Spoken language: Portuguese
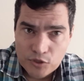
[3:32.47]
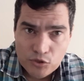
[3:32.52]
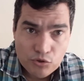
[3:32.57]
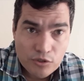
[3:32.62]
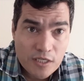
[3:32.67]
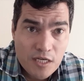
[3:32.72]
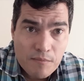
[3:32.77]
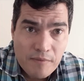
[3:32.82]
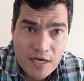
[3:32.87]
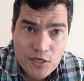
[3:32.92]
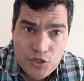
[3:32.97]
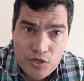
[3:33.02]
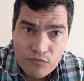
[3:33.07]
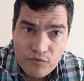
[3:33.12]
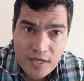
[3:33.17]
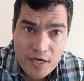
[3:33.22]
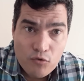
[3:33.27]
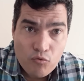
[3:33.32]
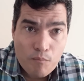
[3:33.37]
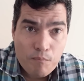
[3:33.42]
se os animais
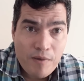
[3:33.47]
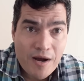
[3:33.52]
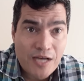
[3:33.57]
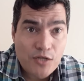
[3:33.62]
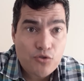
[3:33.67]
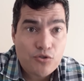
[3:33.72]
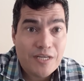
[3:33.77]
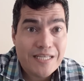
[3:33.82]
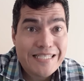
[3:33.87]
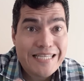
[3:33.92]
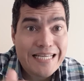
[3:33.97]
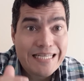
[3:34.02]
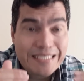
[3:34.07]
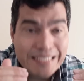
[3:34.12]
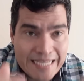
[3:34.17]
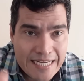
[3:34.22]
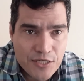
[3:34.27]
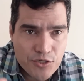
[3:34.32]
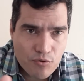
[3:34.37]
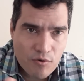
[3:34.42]
tiverem um pasto de
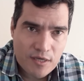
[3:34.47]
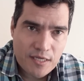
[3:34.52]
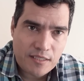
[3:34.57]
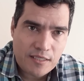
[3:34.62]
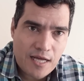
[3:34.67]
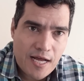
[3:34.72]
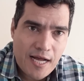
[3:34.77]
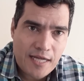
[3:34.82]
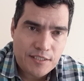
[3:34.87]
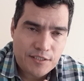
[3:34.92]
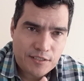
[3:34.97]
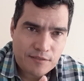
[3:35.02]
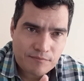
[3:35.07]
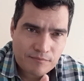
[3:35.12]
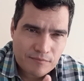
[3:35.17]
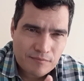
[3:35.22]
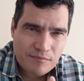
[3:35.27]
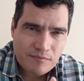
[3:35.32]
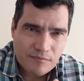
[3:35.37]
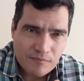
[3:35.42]
excelente qualidade,
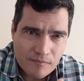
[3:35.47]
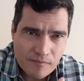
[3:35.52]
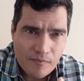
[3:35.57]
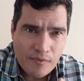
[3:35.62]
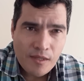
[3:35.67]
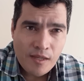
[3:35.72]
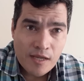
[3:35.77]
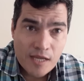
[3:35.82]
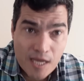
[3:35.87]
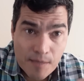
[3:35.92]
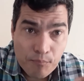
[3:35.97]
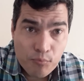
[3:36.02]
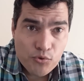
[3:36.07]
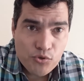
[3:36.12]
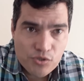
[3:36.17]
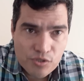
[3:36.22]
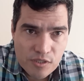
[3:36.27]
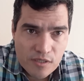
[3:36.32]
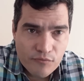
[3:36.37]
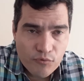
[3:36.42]
é
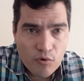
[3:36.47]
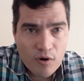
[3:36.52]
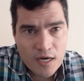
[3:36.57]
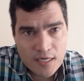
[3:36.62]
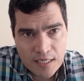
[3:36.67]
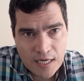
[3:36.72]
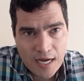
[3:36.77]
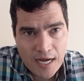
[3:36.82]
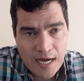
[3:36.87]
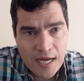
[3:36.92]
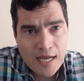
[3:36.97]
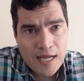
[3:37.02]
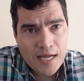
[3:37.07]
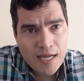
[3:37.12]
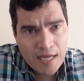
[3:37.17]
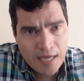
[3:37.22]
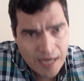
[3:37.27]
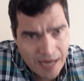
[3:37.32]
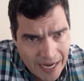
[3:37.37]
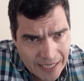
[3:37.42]
possível ganhar
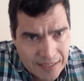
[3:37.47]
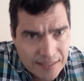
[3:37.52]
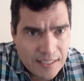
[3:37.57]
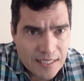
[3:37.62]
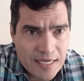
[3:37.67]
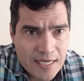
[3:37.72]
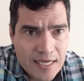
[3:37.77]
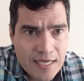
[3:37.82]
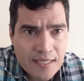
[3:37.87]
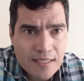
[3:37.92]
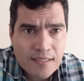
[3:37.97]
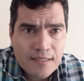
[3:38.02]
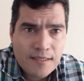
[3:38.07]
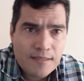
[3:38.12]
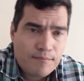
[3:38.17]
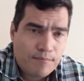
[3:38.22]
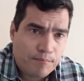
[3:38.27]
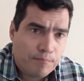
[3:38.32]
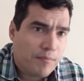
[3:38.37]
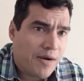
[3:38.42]
até
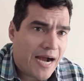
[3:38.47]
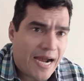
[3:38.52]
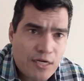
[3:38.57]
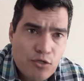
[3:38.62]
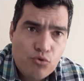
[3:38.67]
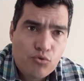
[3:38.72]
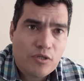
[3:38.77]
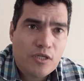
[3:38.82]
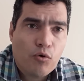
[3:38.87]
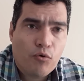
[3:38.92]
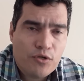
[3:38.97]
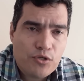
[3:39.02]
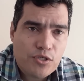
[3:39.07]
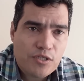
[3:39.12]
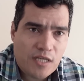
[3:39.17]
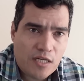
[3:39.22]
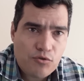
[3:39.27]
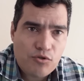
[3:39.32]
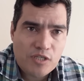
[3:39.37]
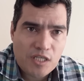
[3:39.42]
mais do que
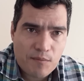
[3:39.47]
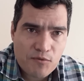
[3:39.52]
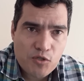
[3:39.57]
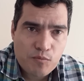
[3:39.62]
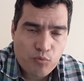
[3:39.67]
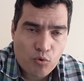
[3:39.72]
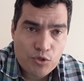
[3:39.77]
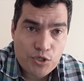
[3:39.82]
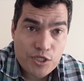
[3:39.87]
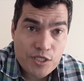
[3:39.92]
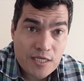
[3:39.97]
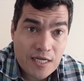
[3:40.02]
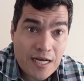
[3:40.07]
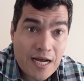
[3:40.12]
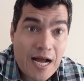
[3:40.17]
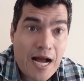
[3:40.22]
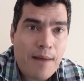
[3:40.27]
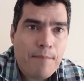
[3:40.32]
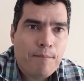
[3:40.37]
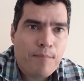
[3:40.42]
800 gramas por dia
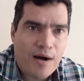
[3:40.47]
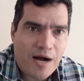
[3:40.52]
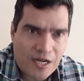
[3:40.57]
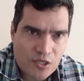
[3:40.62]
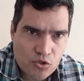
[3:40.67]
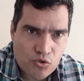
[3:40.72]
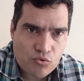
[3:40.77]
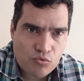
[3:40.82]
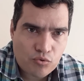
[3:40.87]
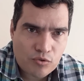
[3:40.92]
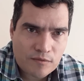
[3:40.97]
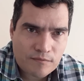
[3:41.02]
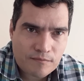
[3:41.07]
a pasto.